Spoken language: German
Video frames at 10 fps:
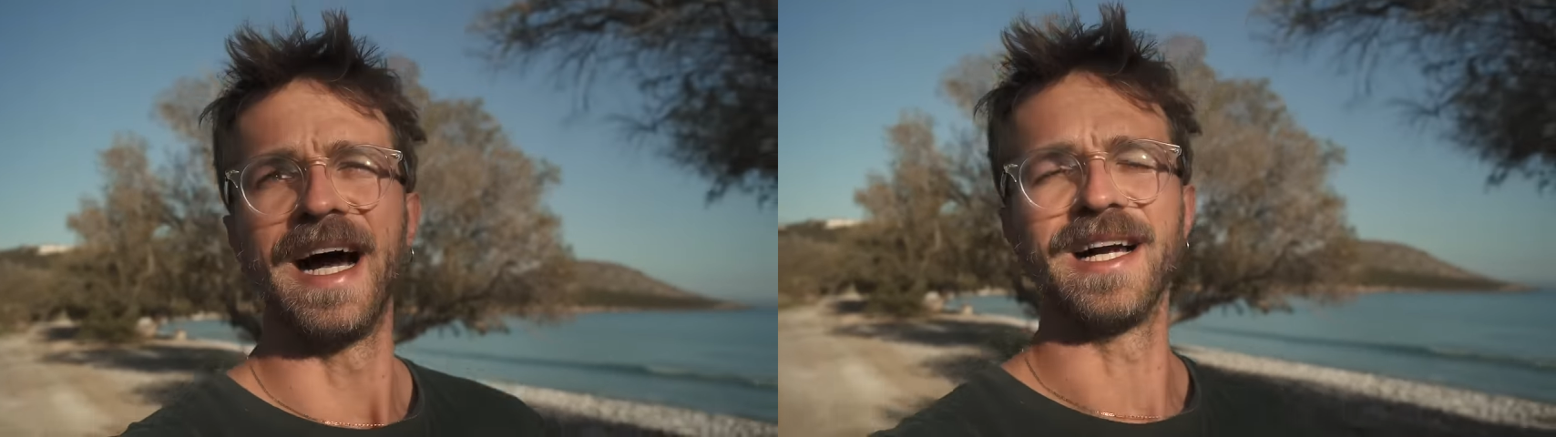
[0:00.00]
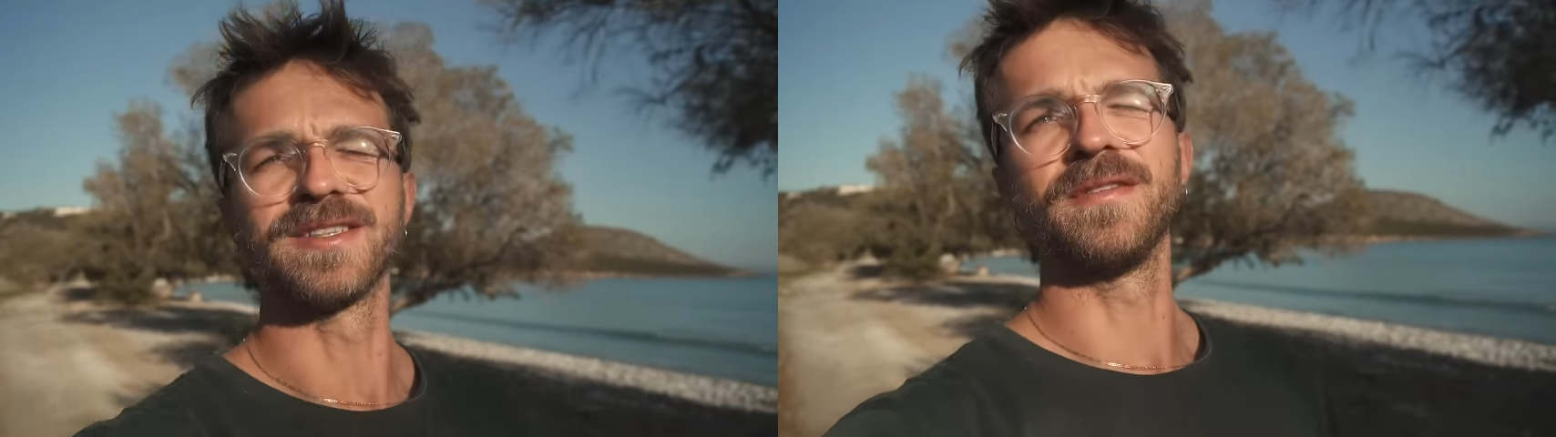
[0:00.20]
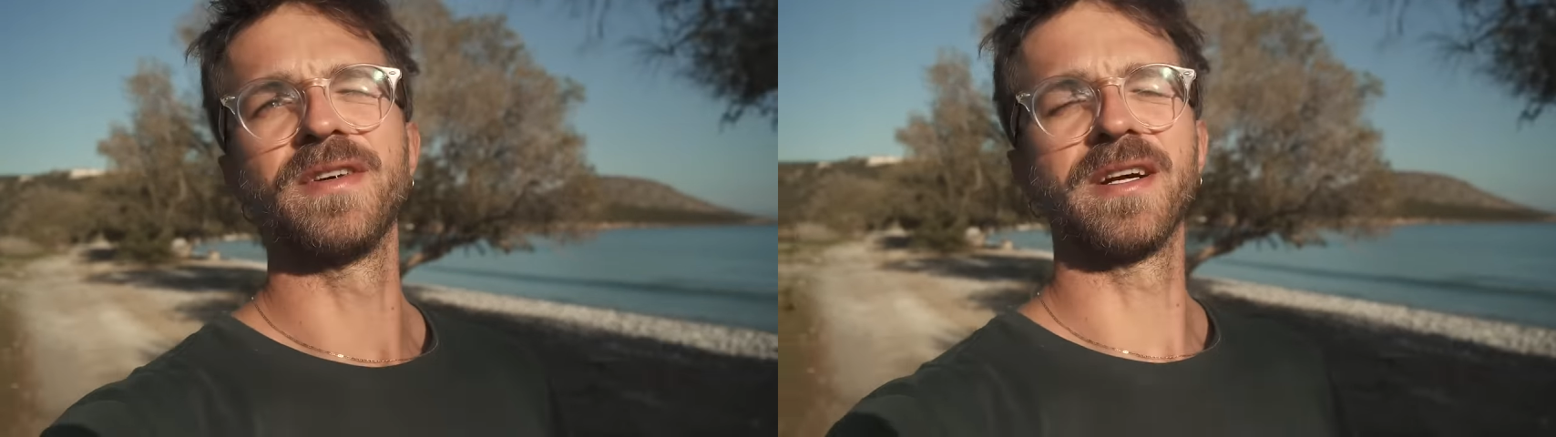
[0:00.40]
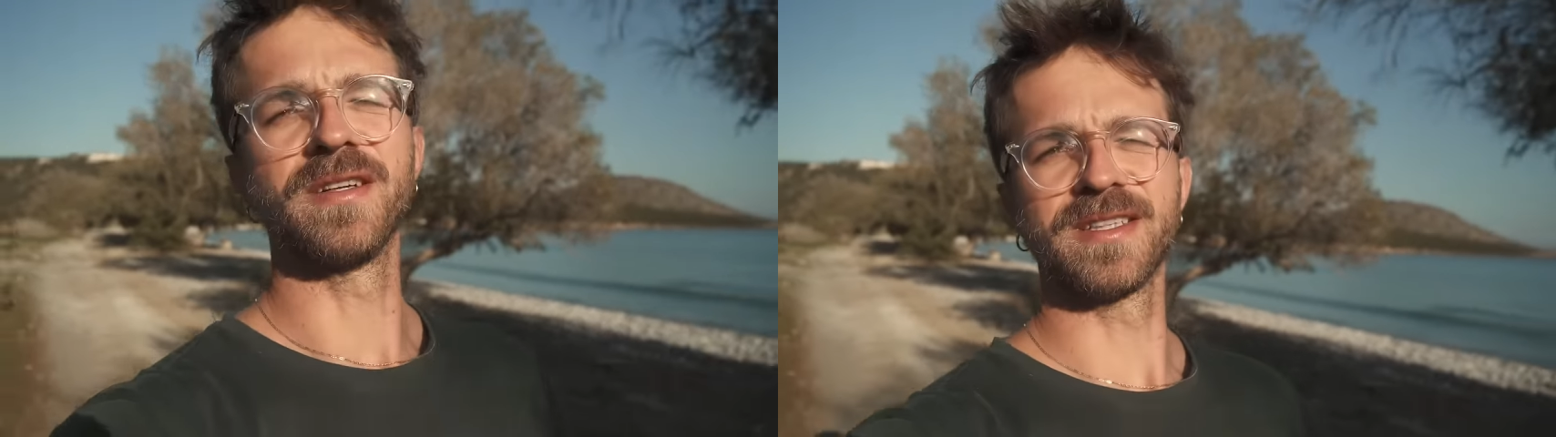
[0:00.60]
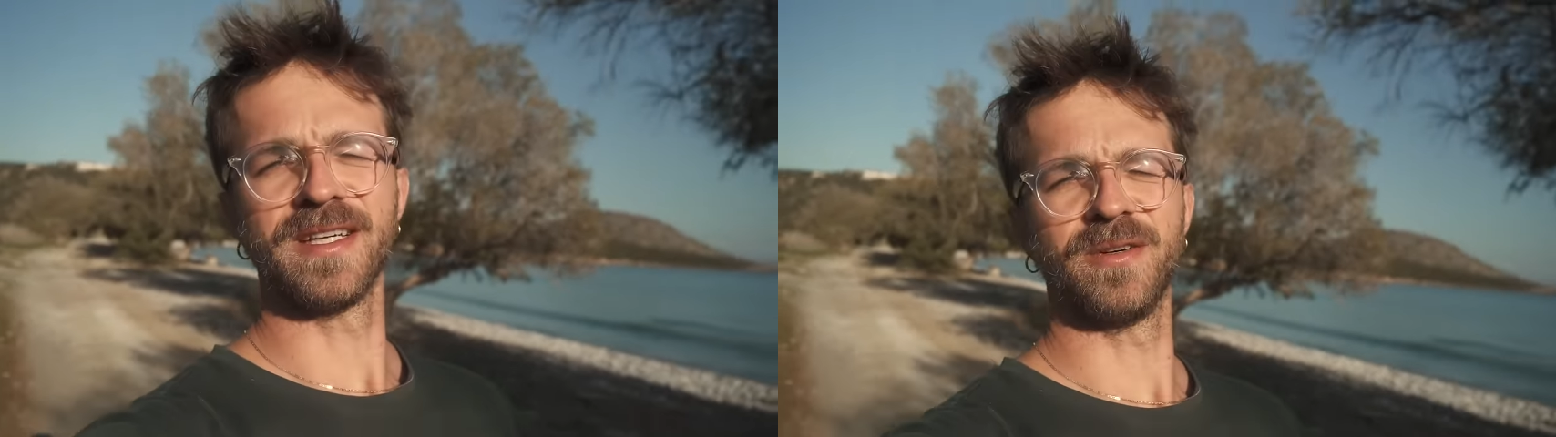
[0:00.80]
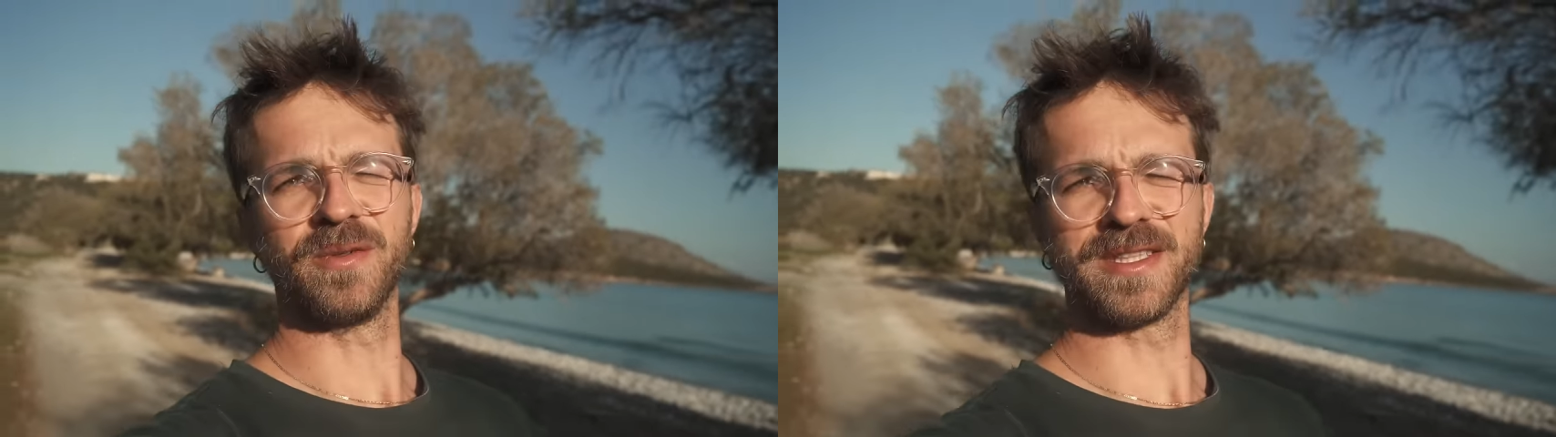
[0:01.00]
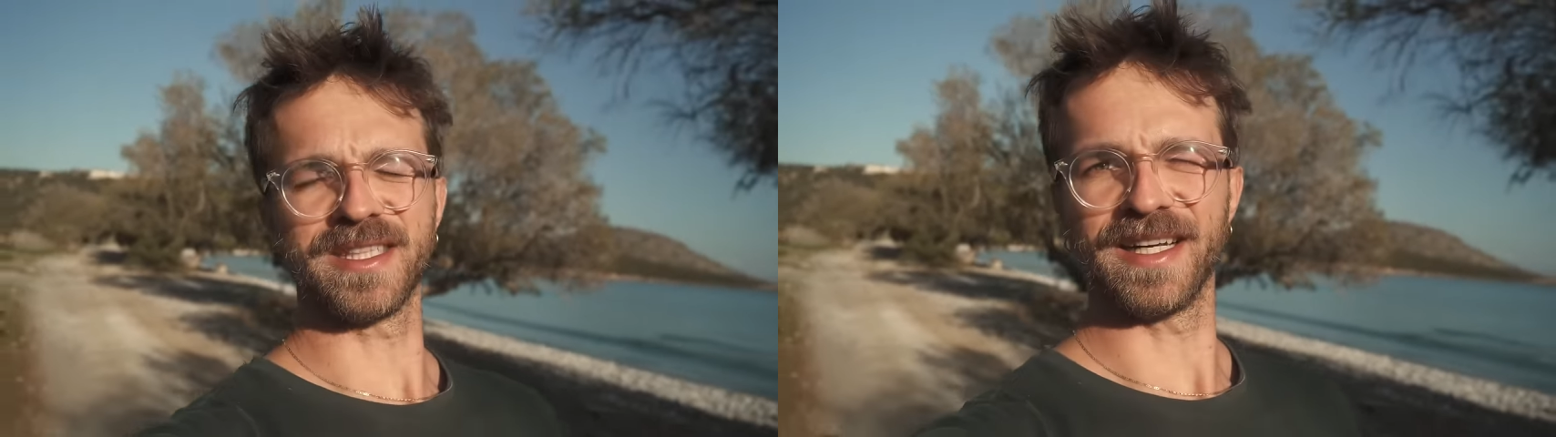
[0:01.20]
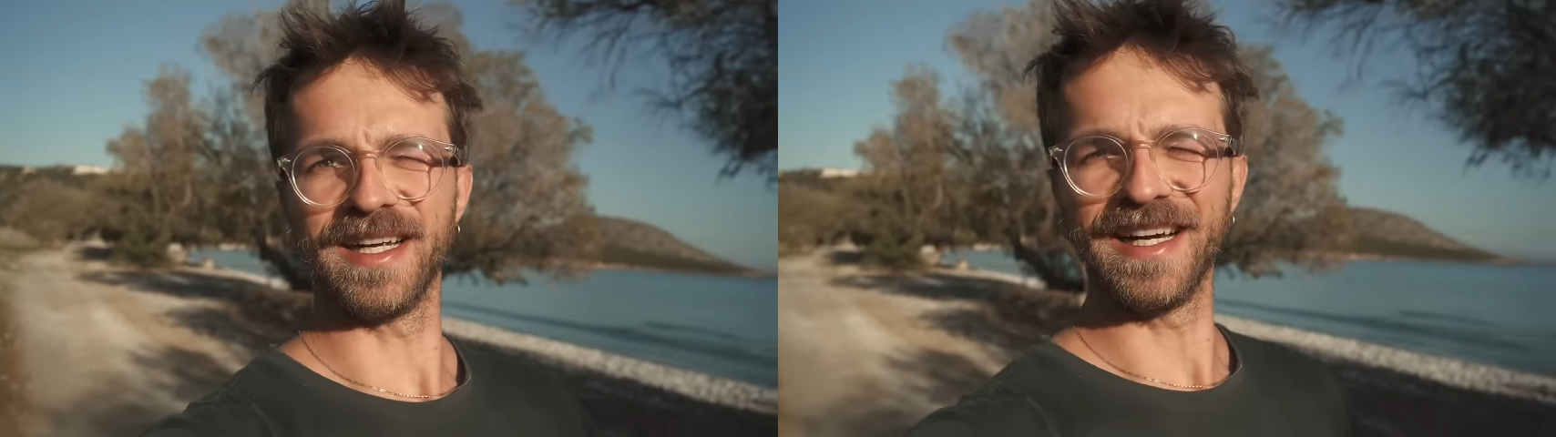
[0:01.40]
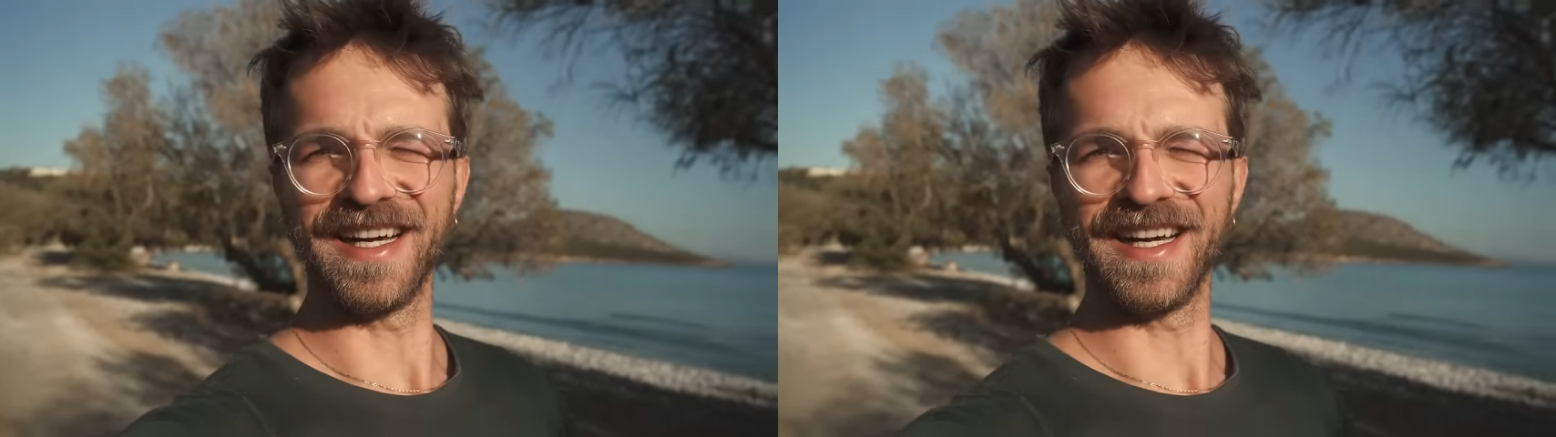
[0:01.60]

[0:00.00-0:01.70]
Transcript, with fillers: Also haben wir dann, uns dann